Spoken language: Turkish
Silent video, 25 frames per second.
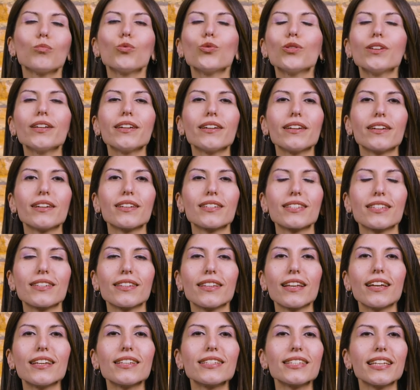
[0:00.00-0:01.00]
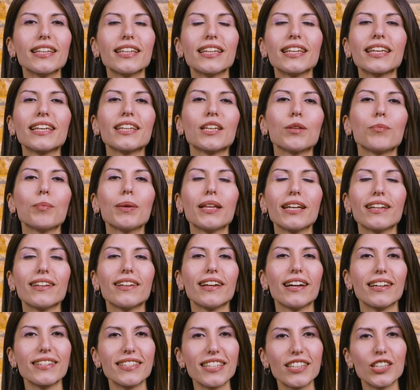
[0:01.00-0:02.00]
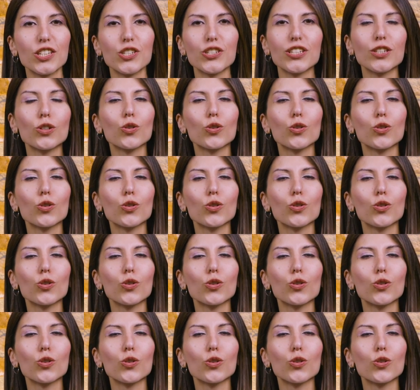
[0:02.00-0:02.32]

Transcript: Bunlar arasından seninkini belirlersen işin